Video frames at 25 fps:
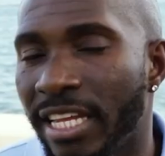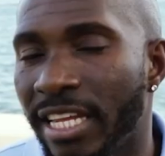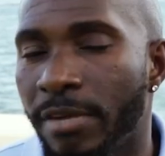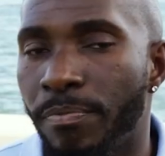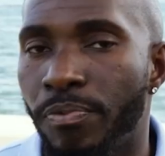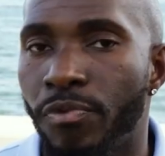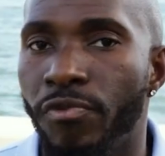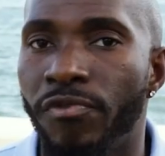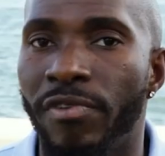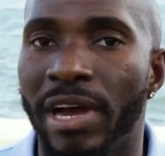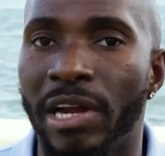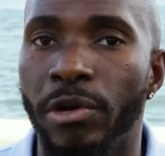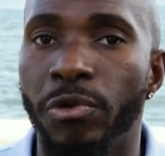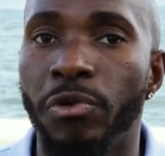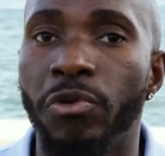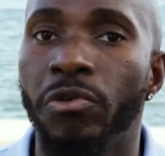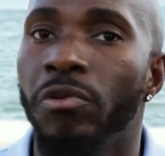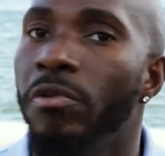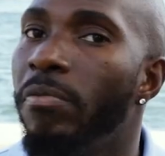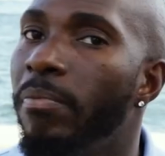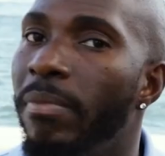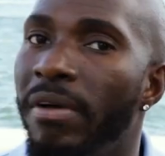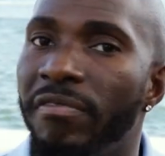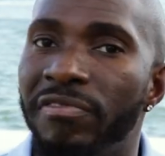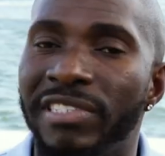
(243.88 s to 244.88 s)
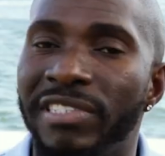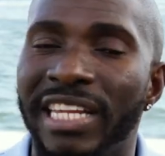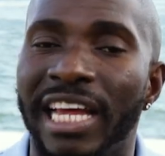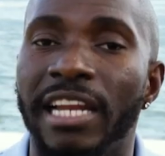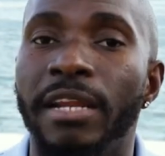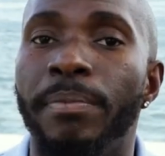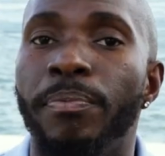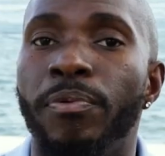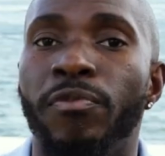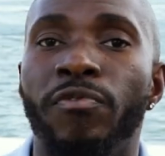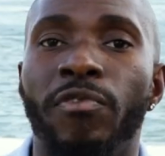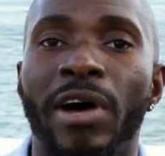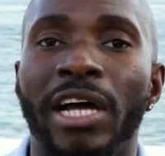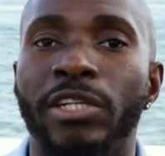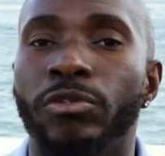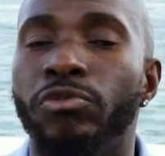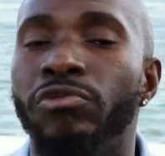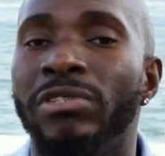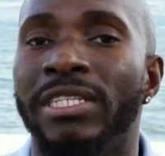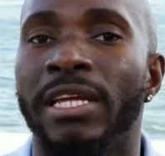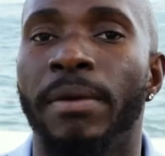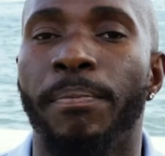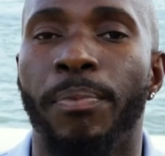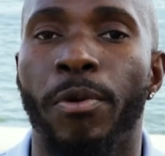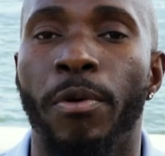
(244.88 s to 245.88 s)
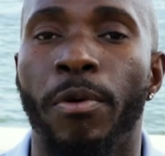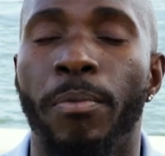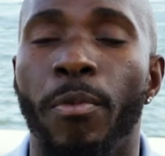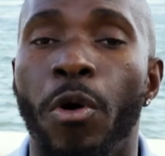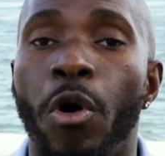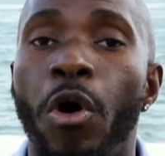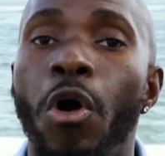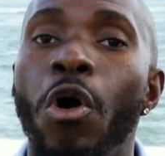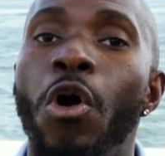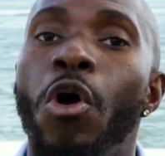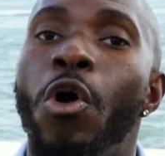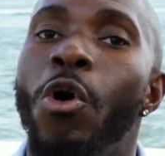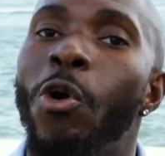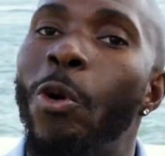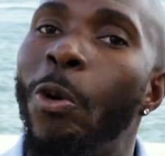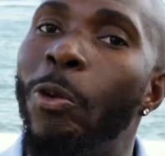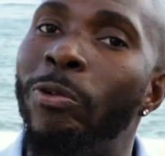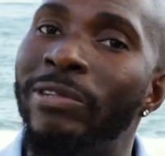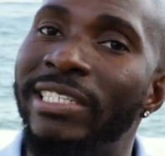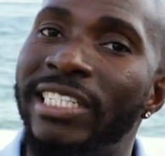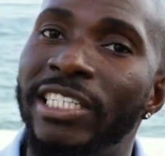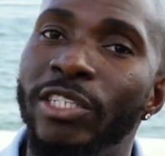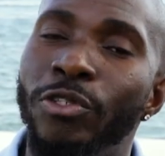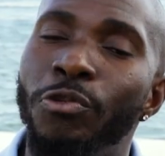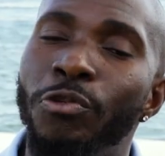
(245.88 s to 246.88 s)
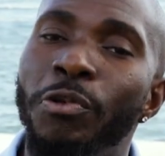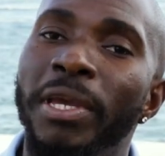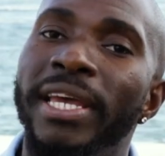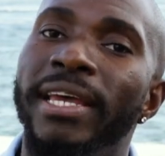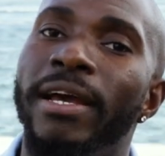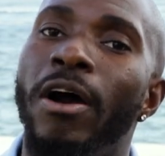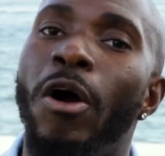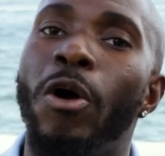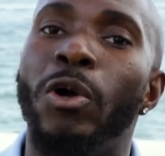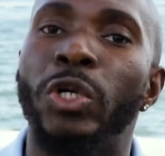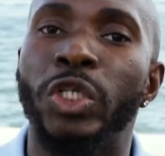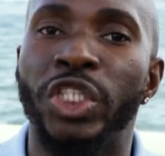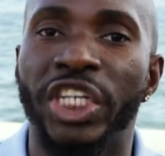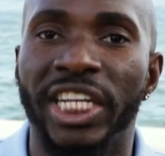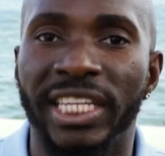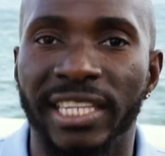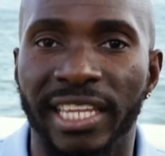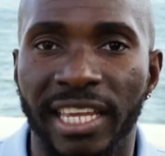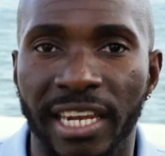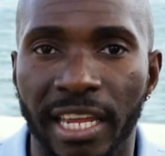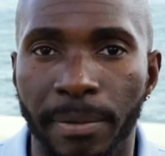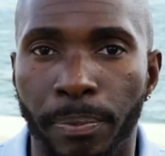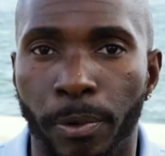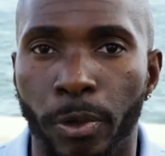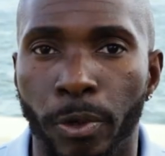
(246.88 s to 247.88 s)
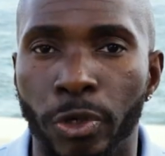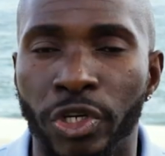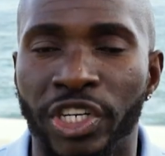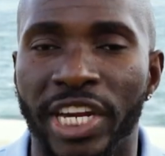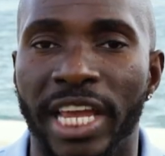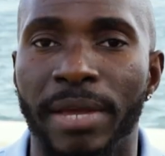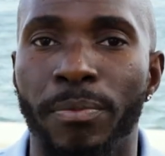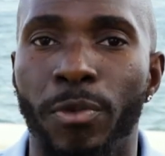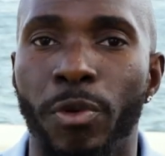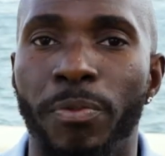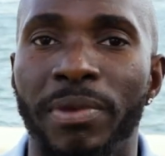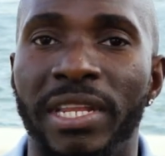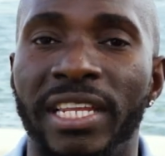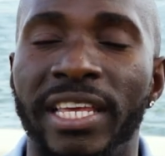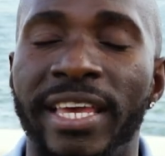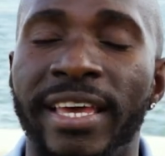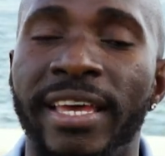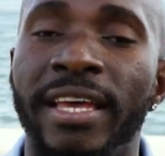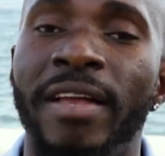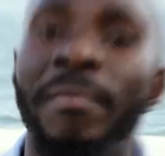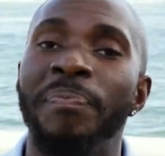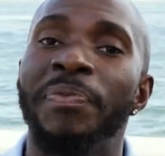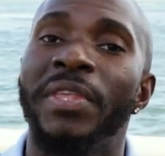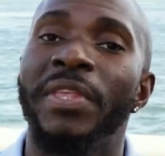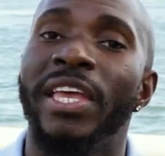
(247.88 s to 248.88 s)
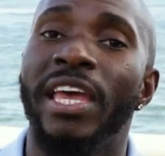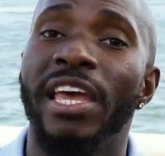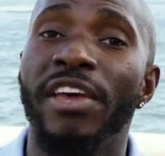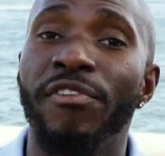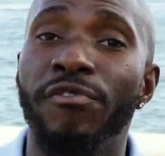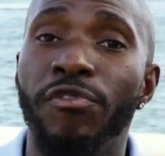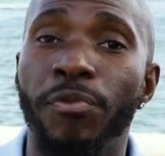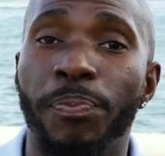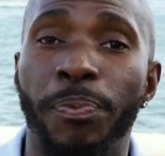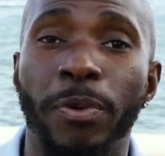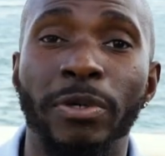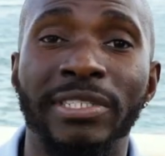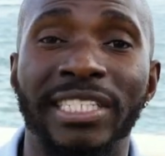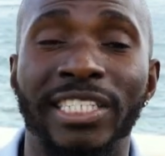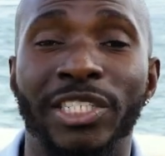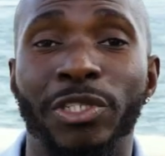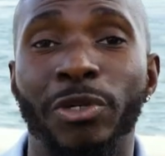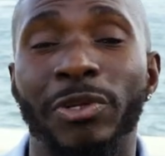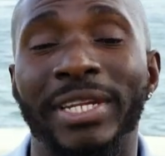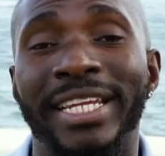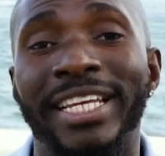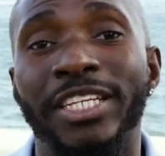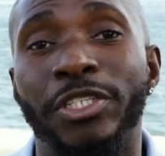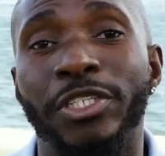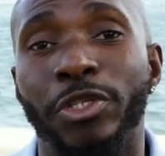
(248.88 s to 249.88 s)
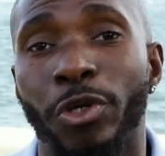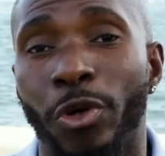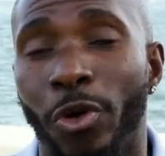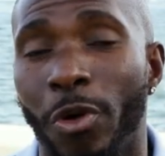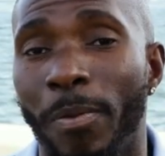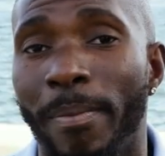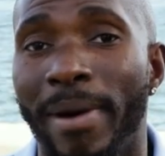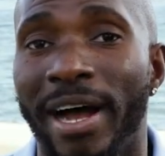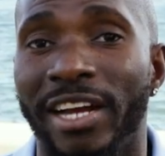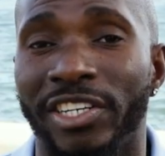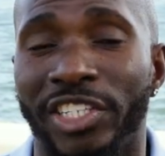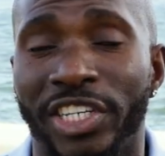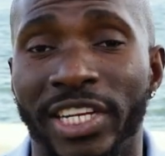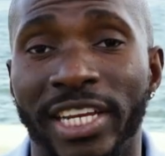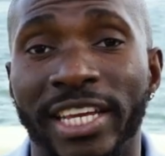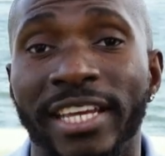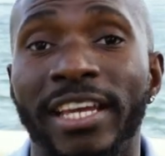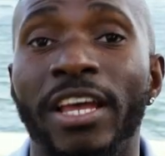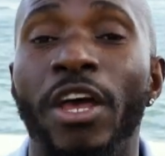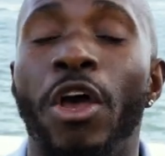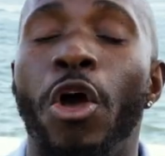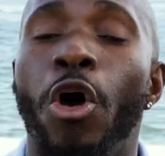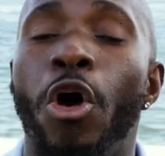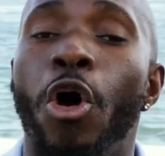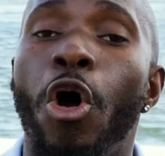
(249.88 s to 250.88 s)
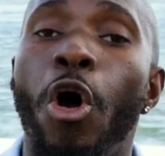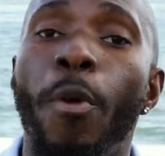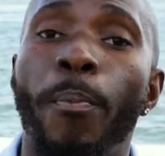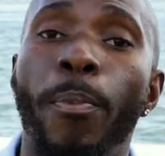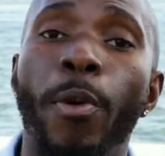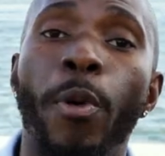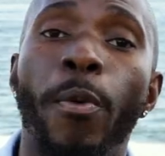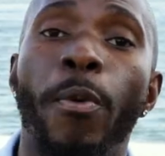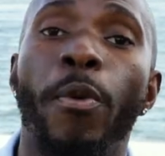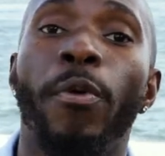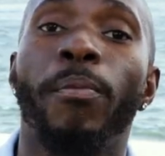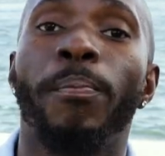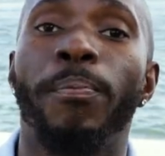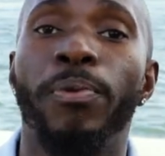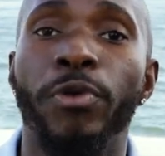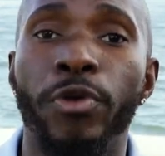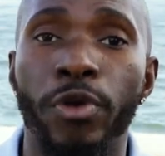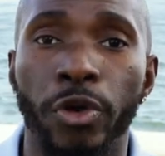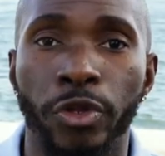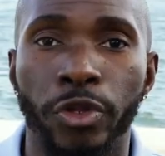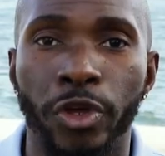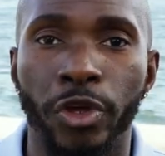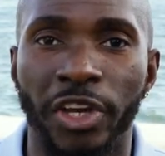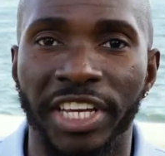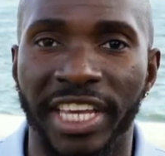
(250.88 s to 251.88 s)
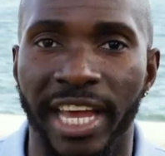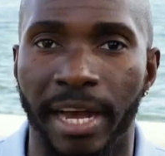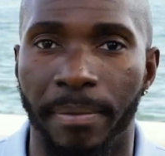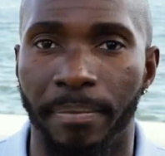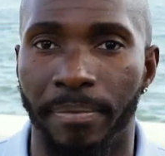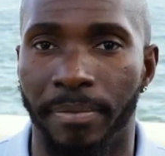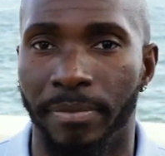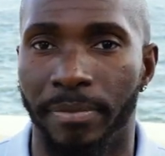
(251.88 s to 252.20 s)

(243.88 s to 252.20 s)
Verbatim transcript: cette plus-value, ben, vous allez pouvoir tout simplement continuer, enchaîner les projets immobiliers et vous positionner sur un marché un peu plus haut de gamme.